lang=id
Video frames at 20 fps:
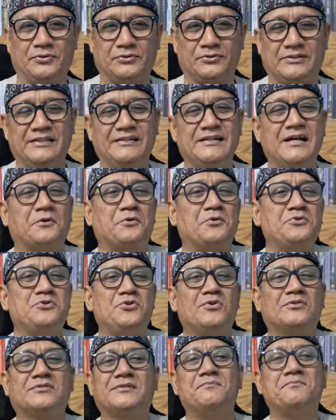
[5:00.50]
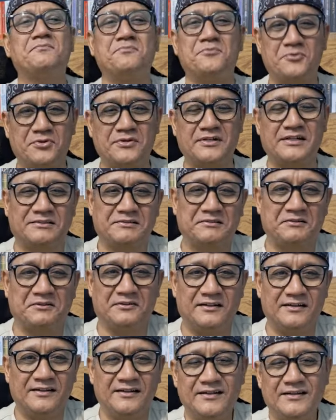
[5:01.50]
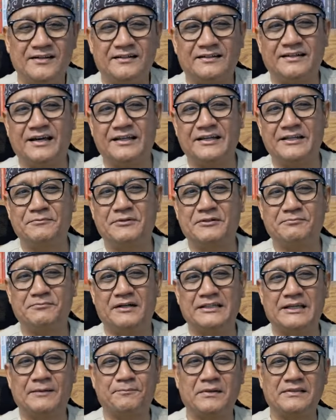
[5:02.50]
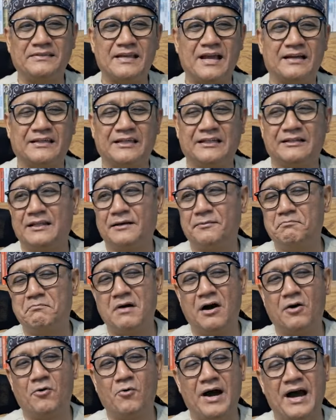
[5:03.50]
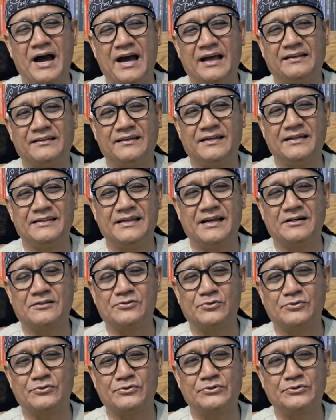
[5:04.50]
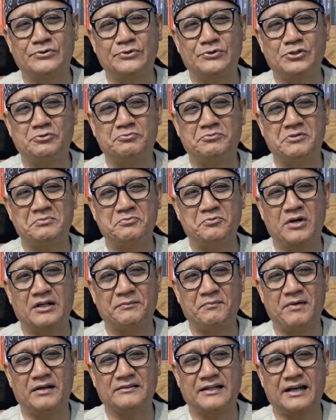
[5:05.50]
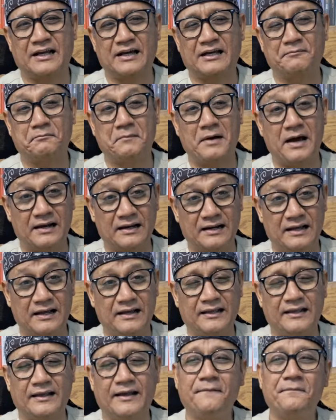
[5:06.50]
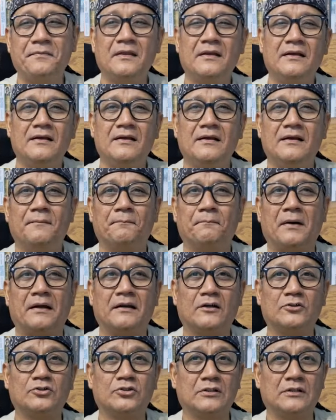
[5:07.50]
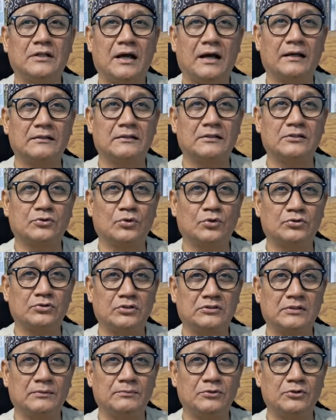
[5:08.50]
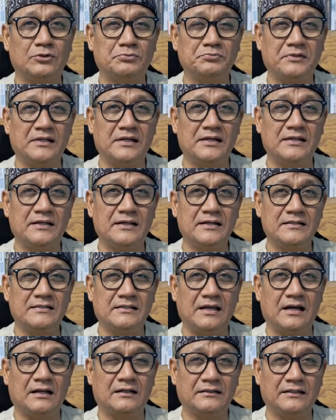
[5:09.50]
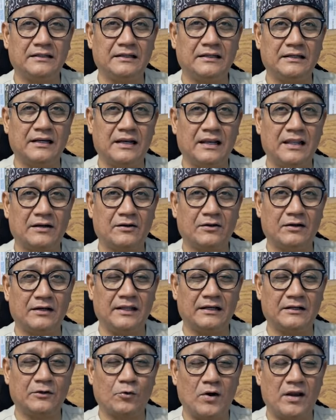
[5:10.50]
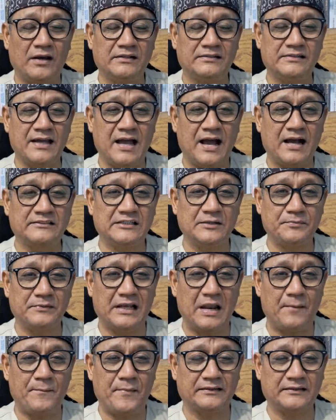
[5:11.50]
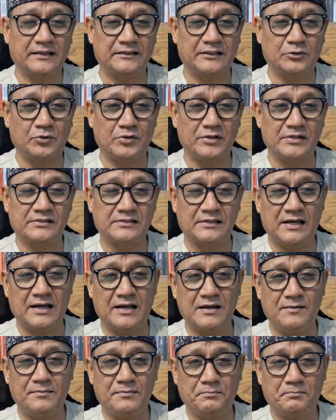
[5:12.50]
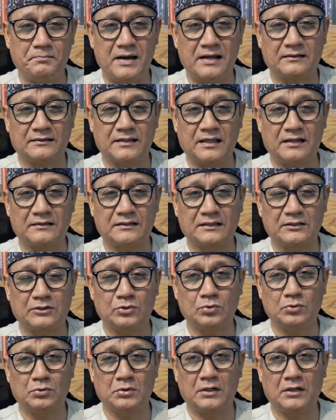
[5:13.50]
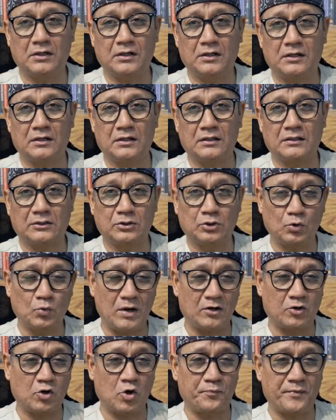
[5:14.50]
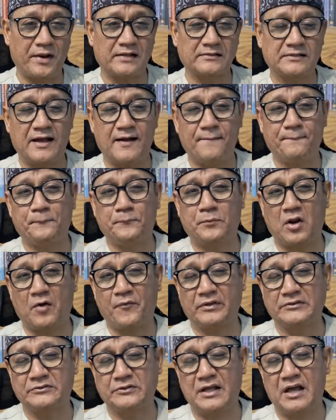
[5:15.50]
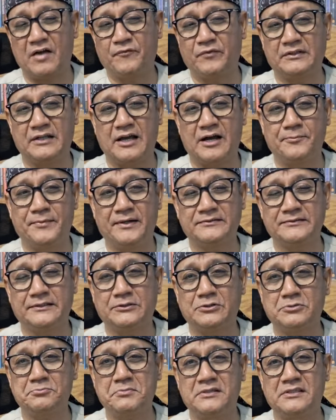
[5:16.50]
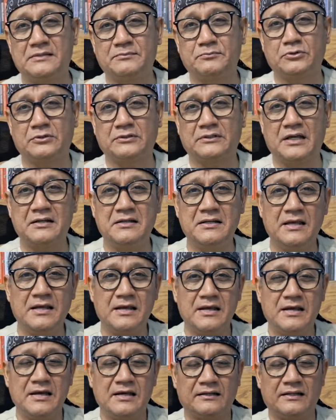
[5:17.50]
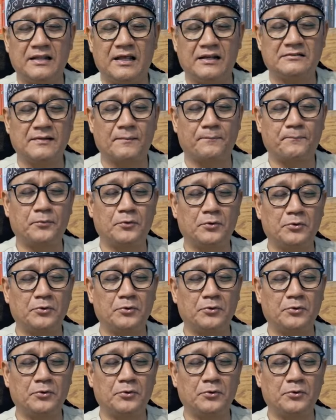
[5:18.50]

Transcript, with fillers: tidak kunjung sembuh gitu loh dari berbagai penyakit bawaannya yang sungguh-sungguh membuat masyarakat marah ya pada diskusi sebelumnya ya yang digelar oleh koalisi aksi menyelamatkan Indonesia mantan ketua, eh, ketua Komnas HAM Profesor Hafid Abbas itu menyebutkan dari 10.000